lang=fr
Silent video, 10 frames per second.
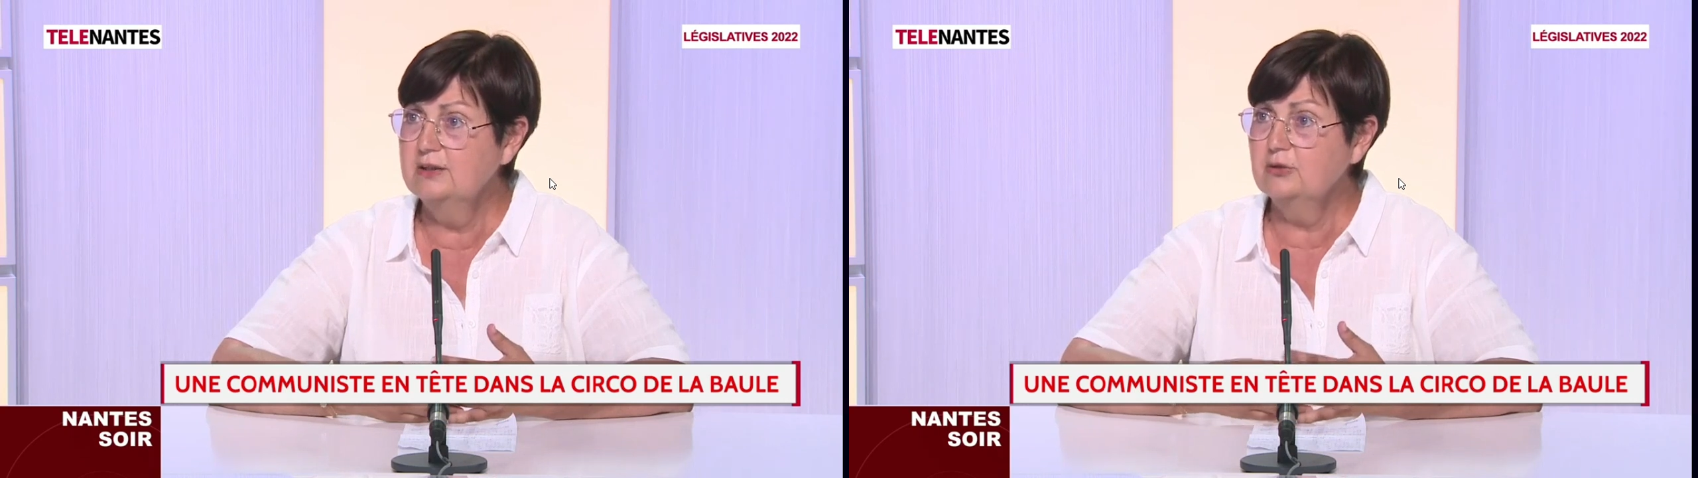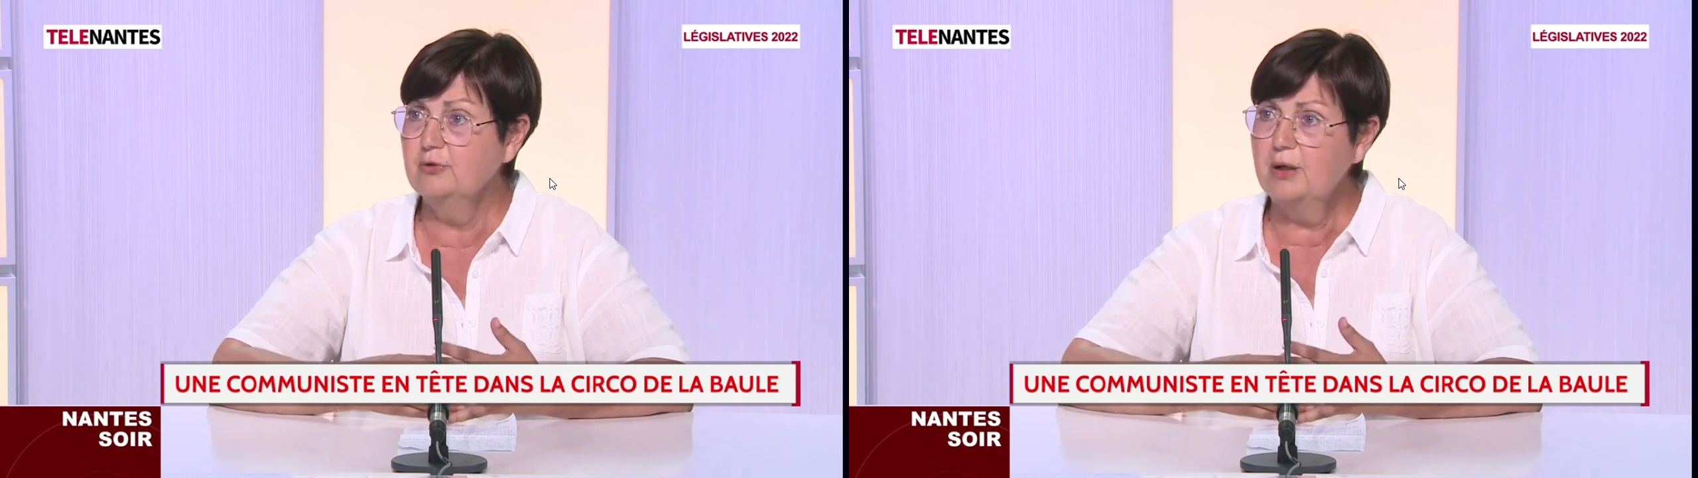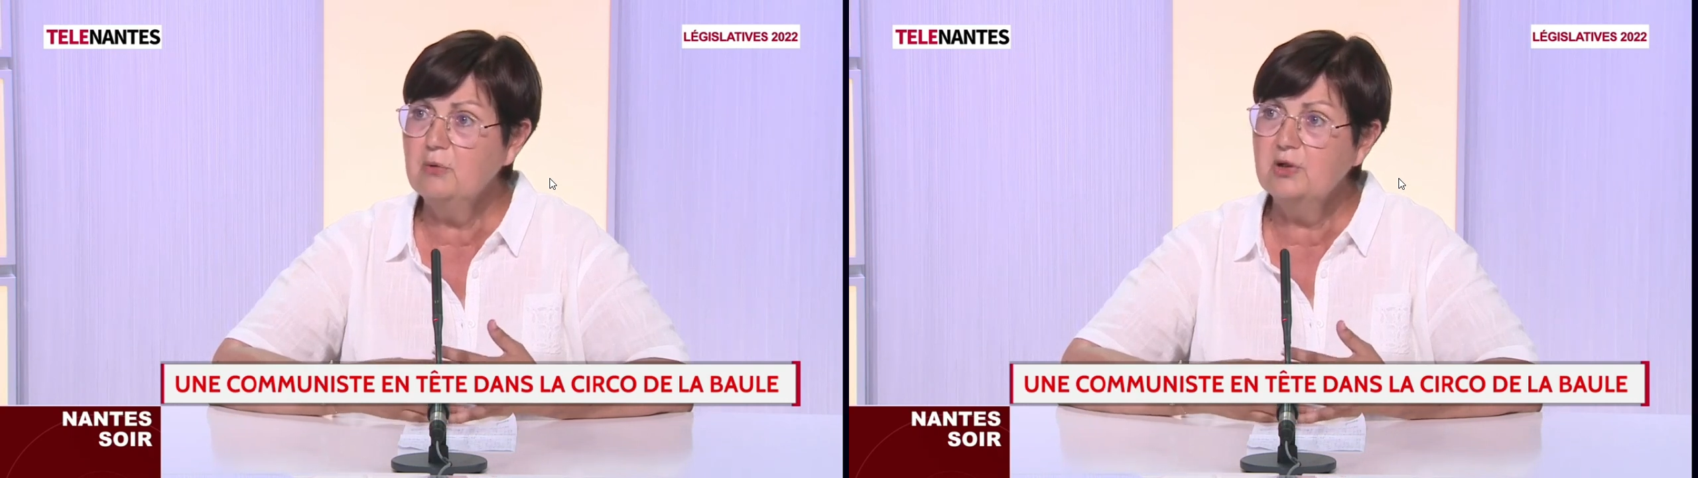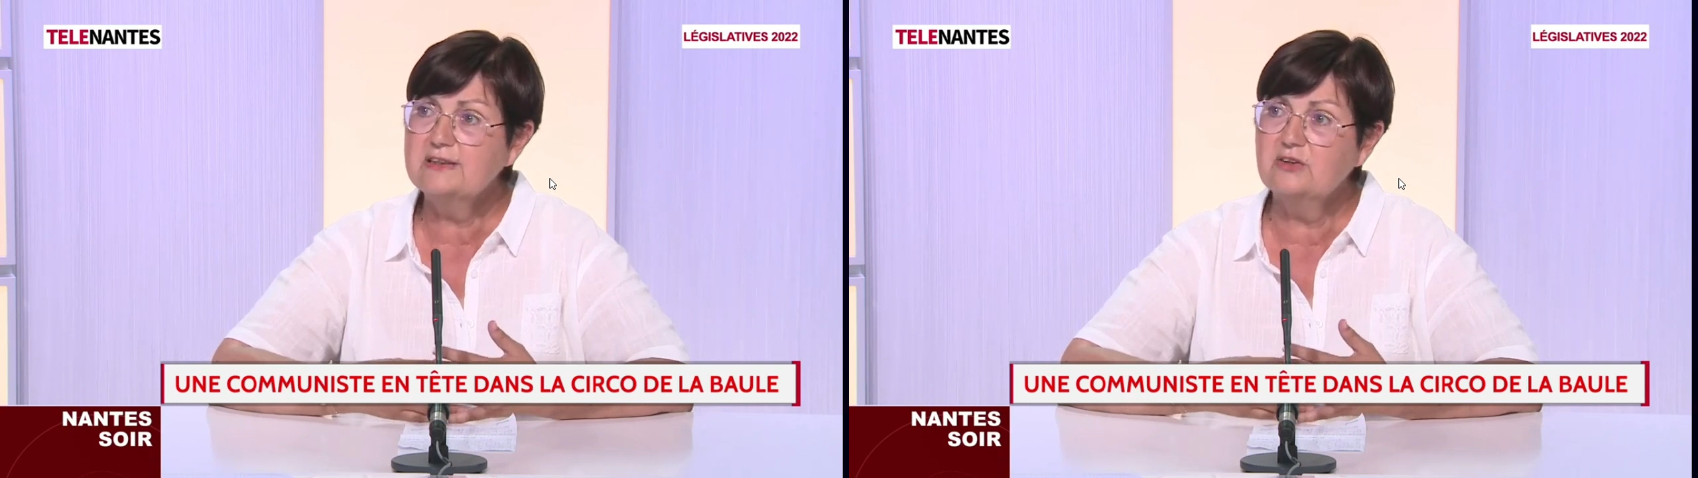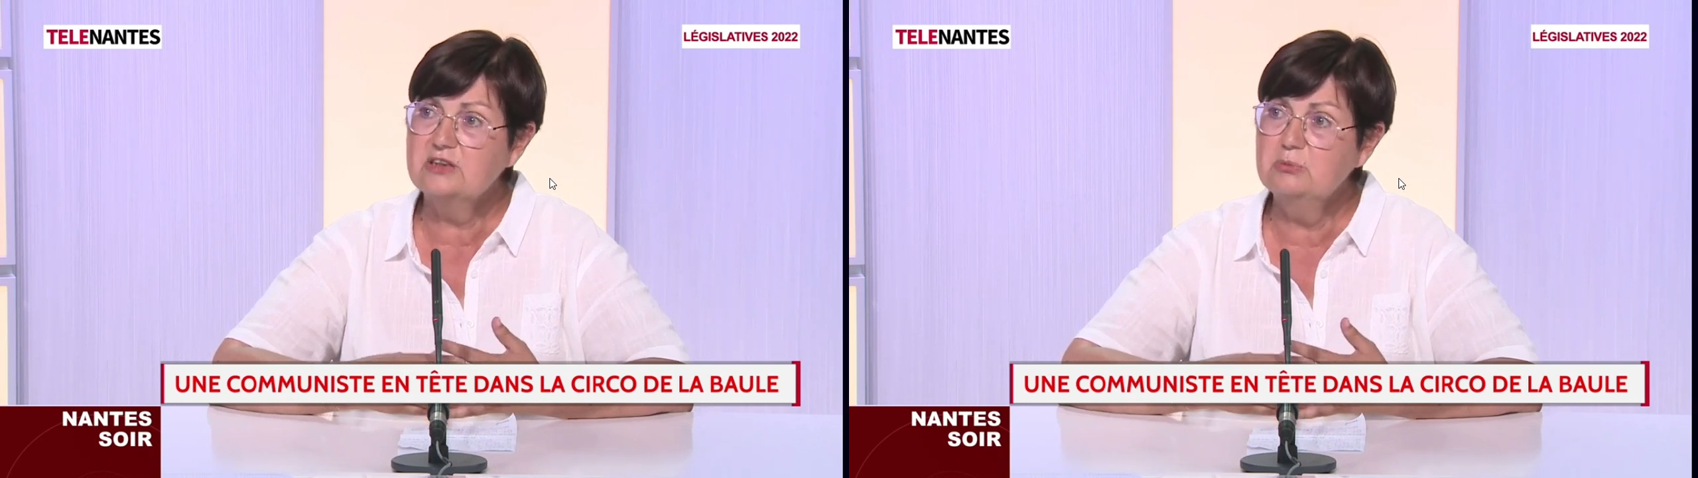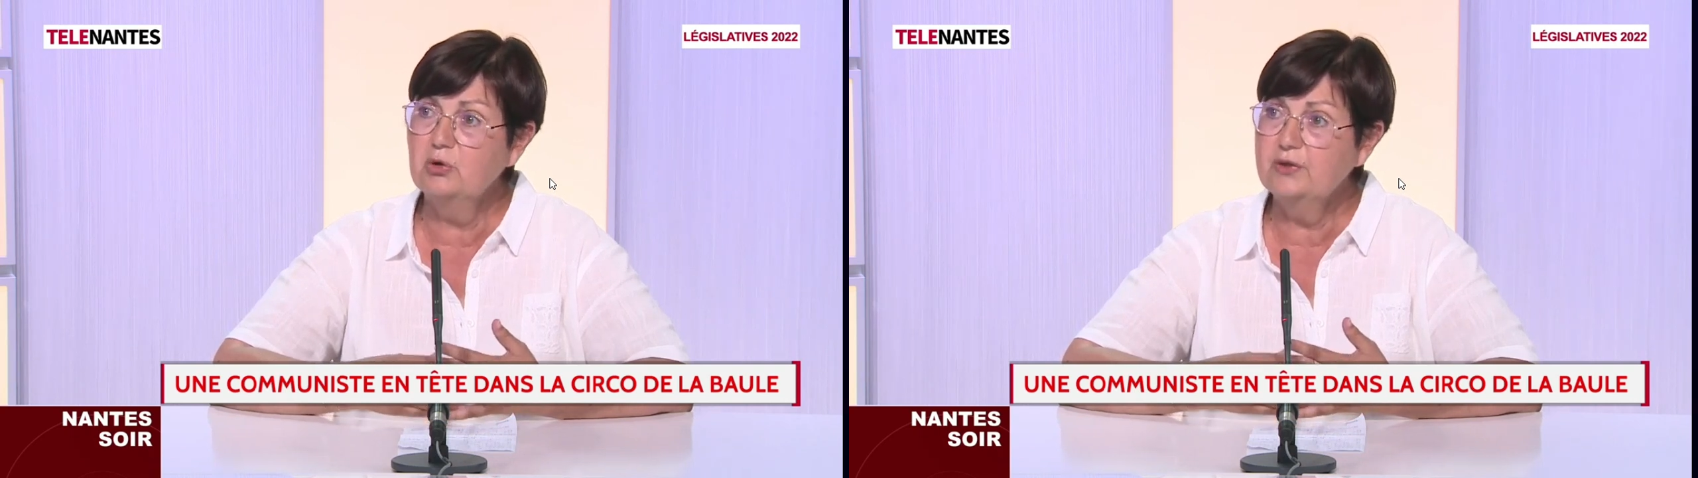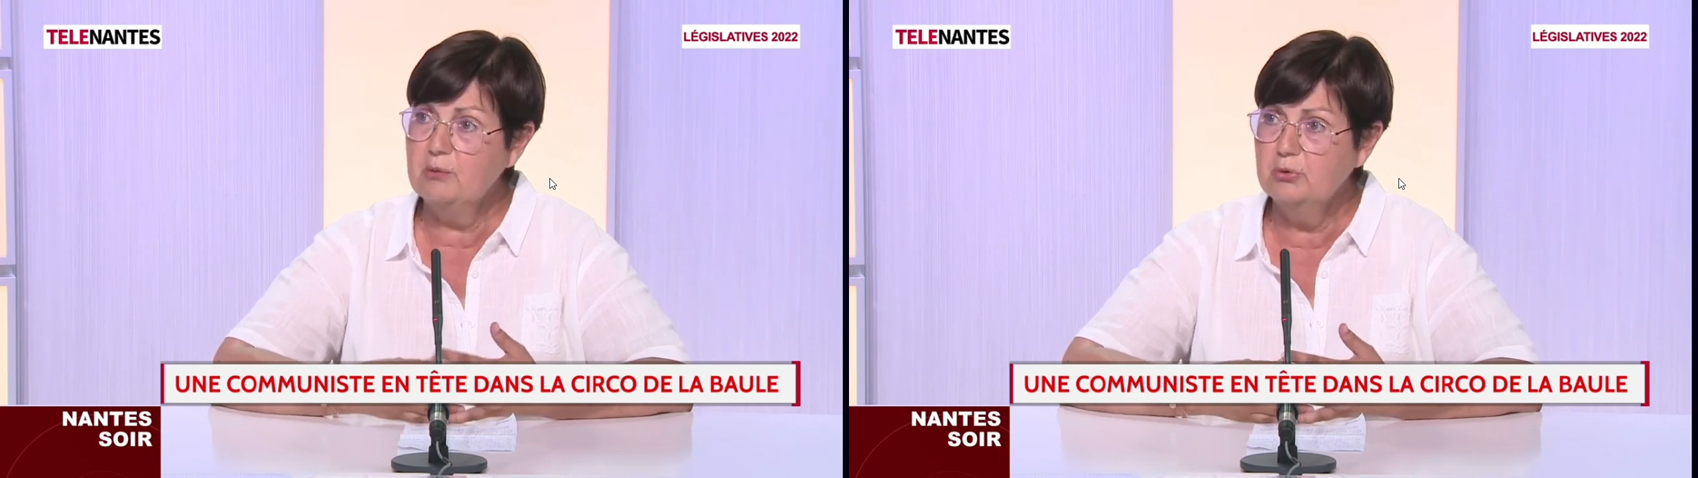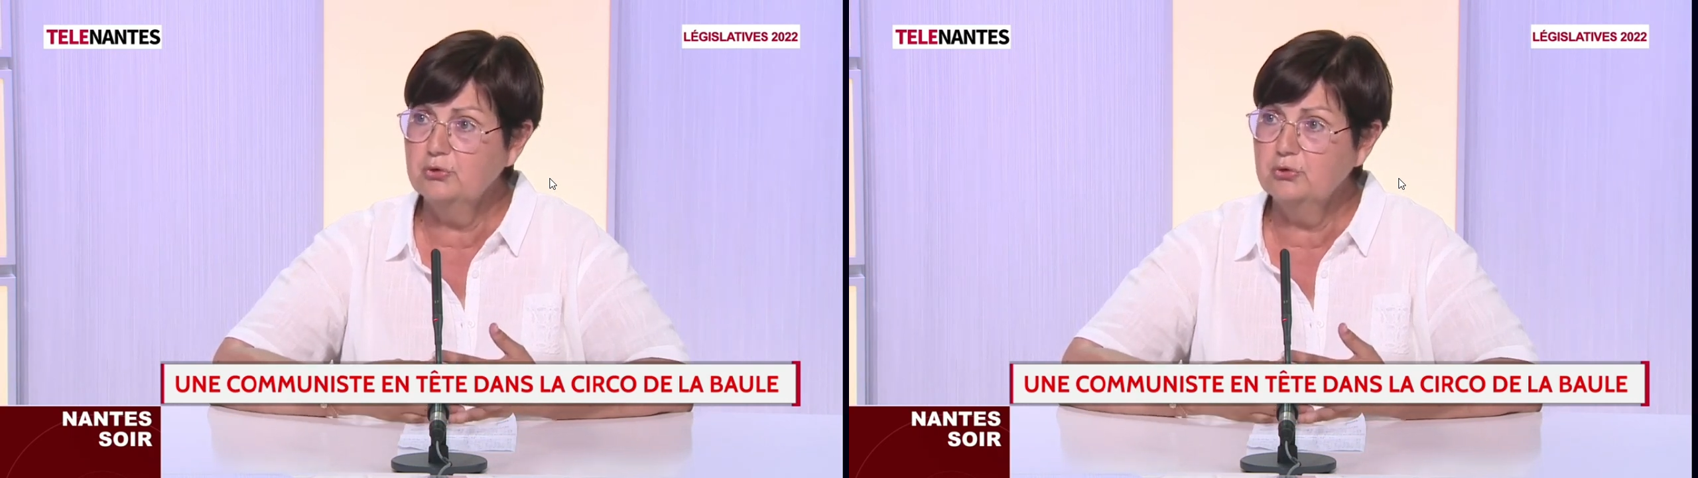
Ils ont vraiment un sentiment d'